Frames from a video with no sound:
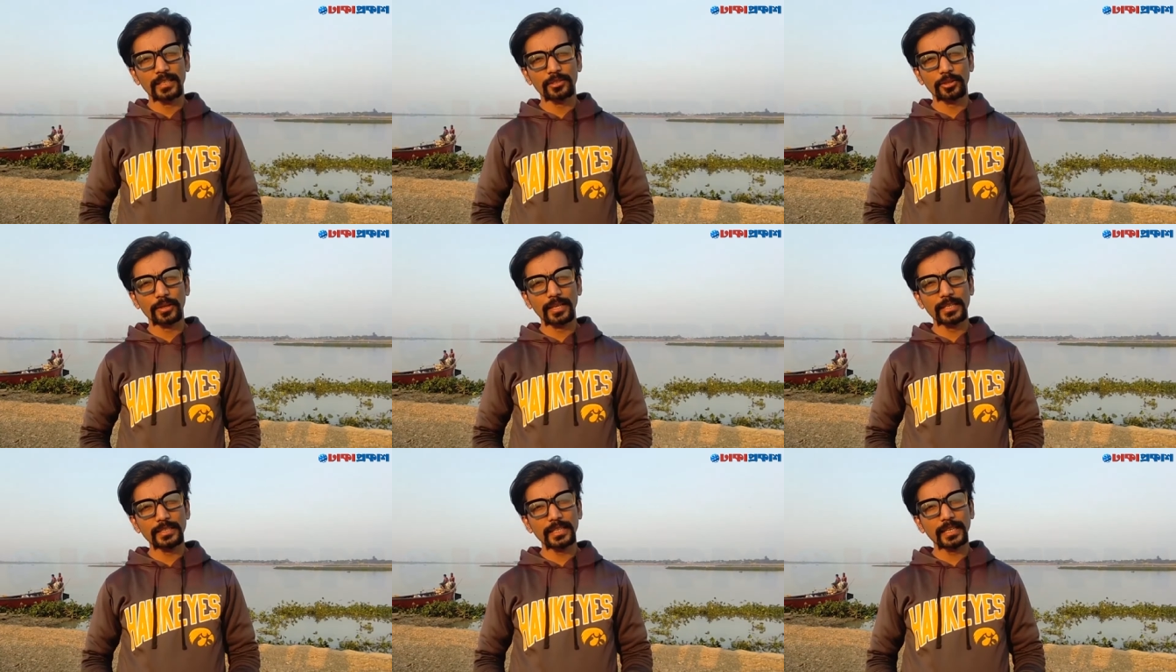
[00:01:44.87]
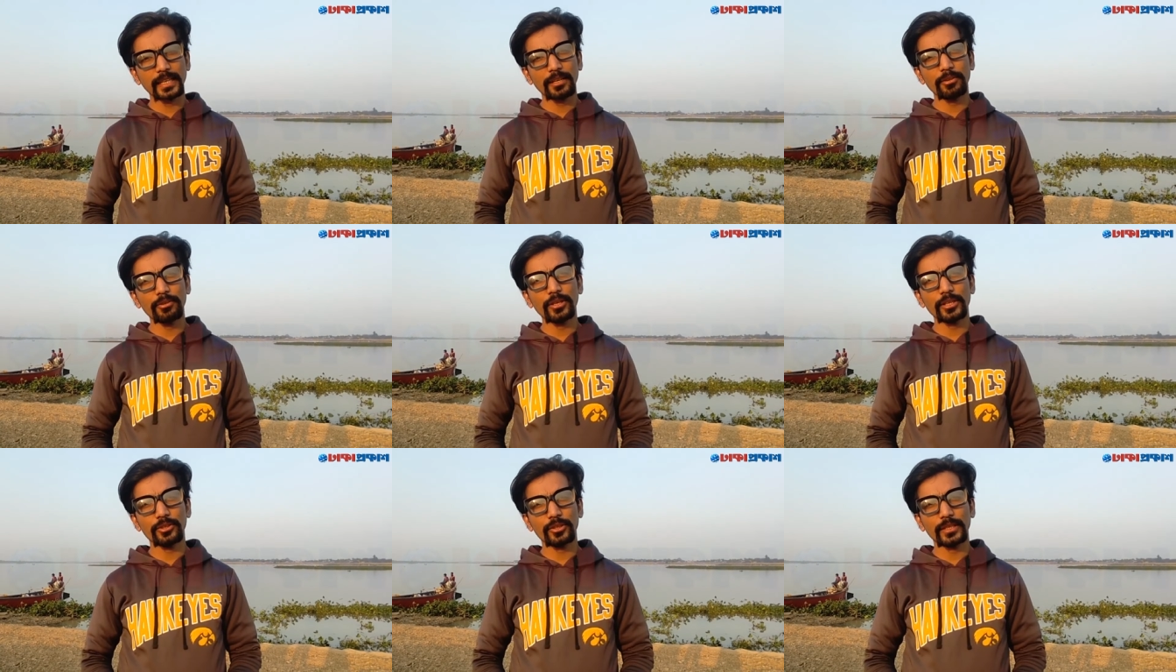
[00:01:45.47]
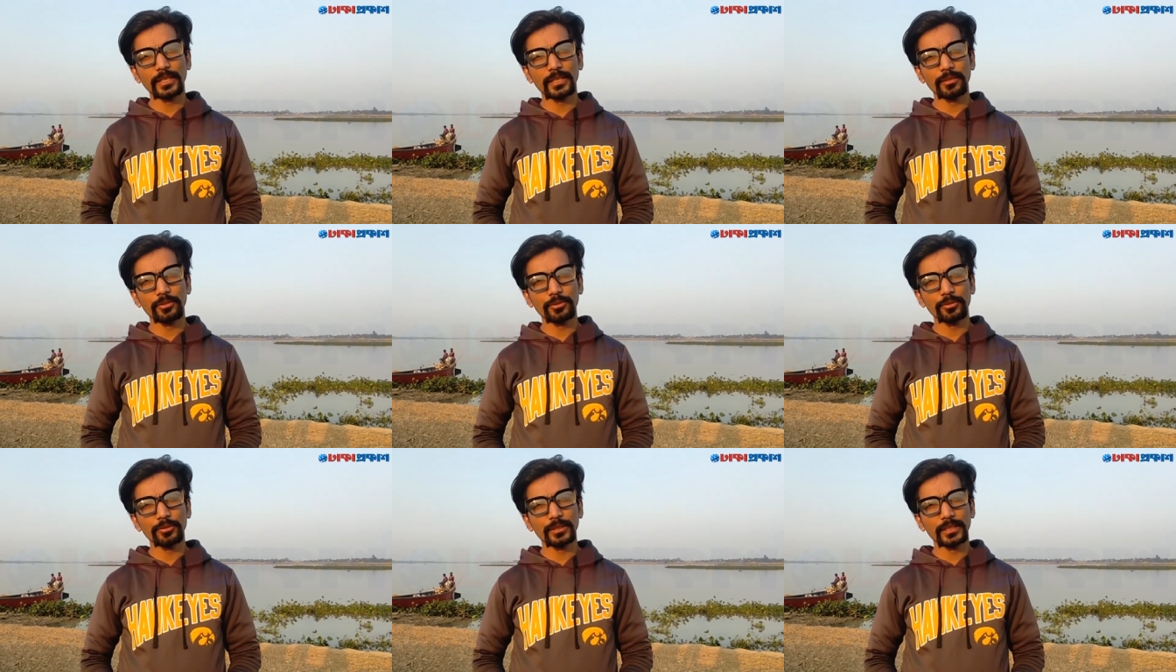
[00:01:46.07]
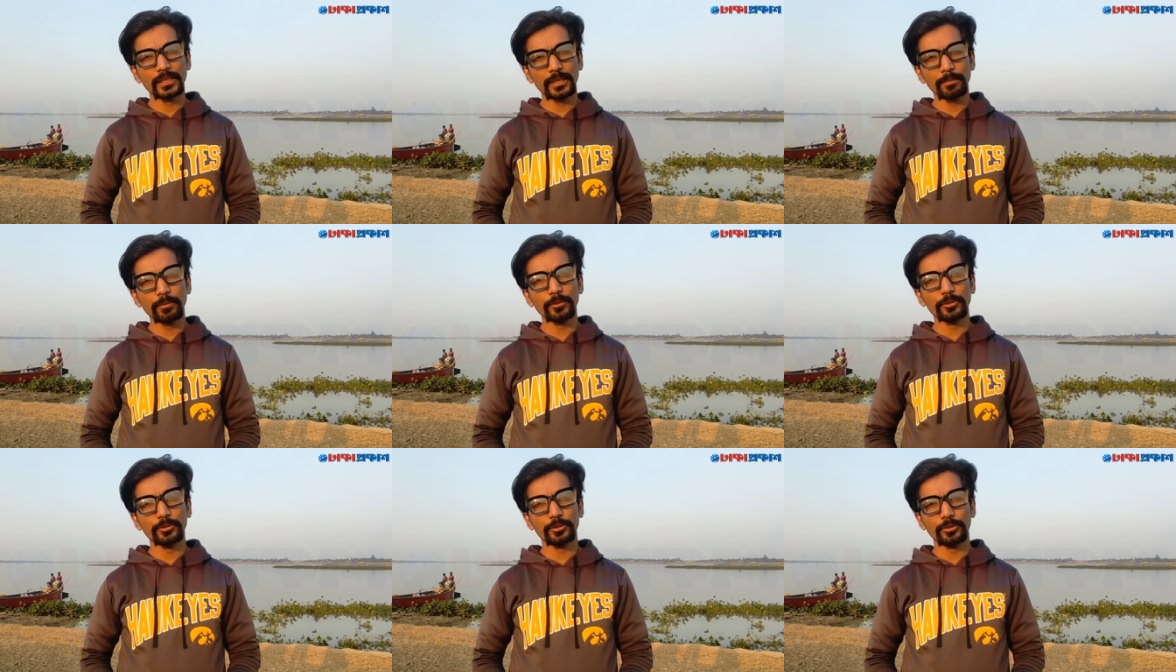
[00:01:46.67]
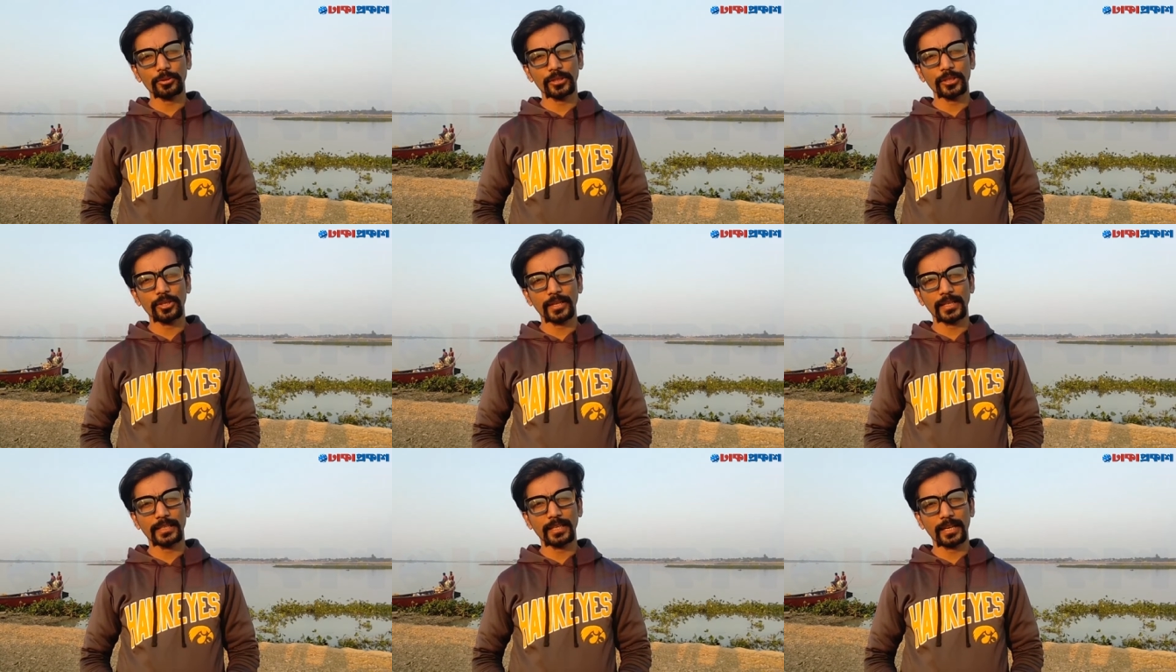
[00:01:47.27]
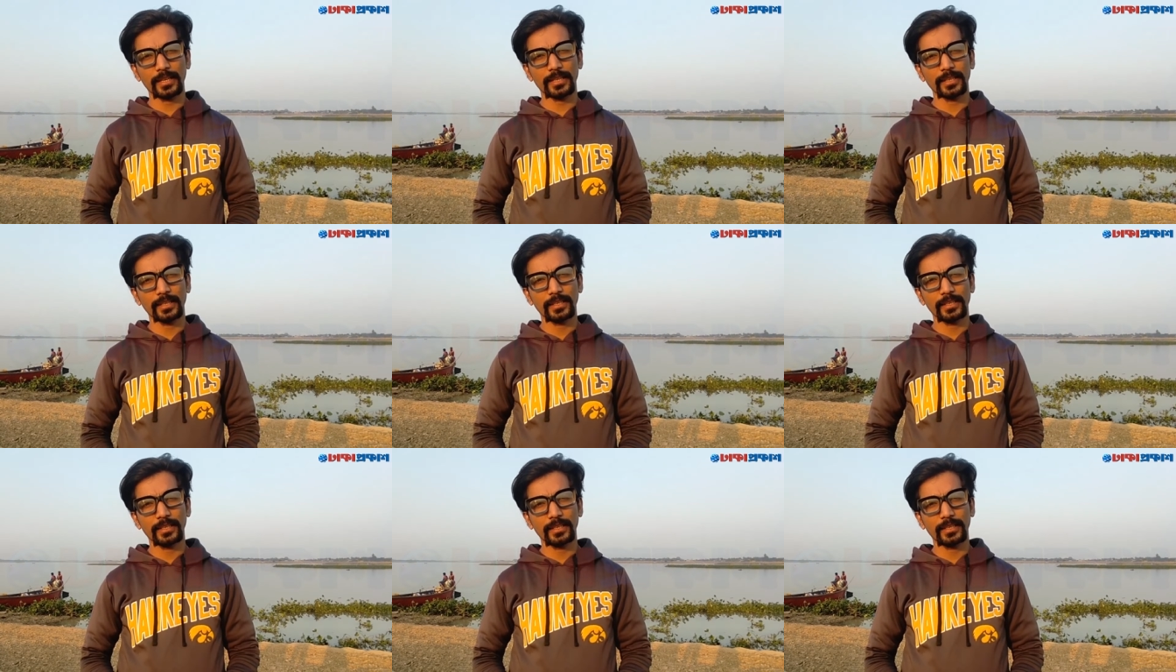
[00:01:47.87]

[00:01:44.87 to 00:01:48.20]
সো এই জায়গাগুলো আসলে কিন্তু দেশের পর্যটকদের অনেক টানে